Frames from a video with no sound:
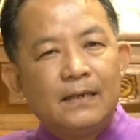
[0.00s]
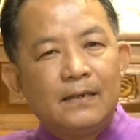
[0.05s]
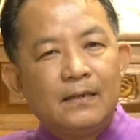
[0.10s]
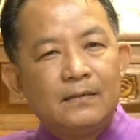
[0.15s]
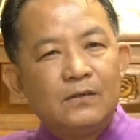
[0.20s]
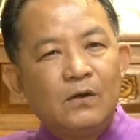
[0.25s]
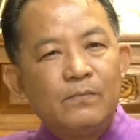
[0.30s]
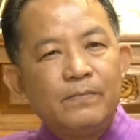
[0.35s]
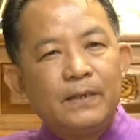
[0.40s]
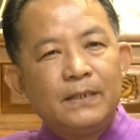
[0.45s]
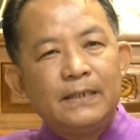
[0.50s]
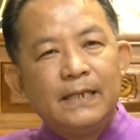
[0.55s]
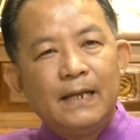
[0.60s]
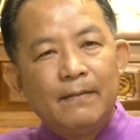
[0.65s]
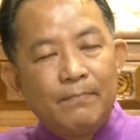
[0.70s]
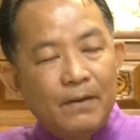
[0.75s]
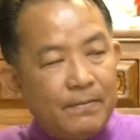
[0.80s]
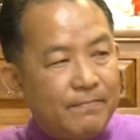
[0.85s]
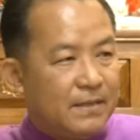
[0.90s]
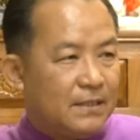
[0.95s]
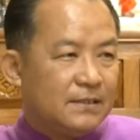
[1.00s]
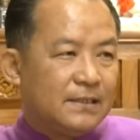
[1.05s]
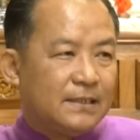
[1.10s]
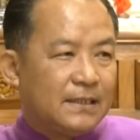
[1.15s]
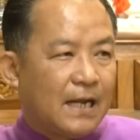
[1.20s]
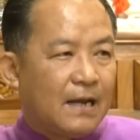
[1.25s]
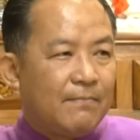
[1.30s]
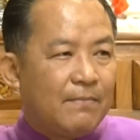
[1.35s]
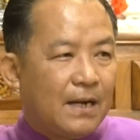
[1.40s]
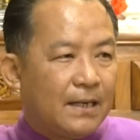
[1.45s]
กระทบกระเทียบและหมิ่นส
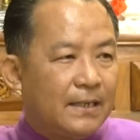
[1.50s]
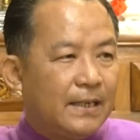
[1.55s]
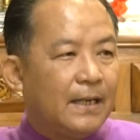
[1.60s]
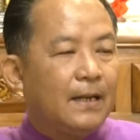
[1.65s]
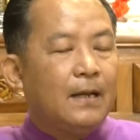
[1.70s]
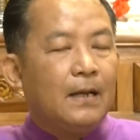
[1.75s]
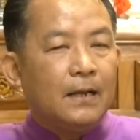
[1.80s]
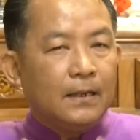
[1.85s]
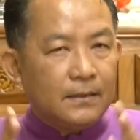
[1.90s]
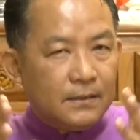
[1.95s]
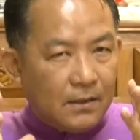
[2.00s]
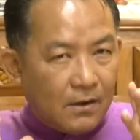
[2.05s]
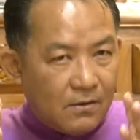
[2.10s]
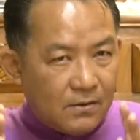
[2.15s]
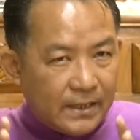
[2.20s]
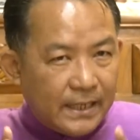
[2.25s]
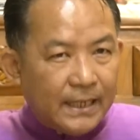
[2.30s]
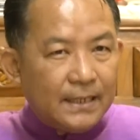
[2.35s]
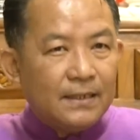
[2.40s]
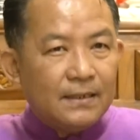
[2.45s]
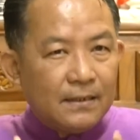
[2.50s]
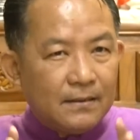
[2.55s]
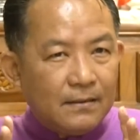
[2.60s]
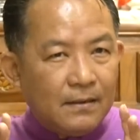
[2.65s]
ถาบันเนี่ยต้องคิด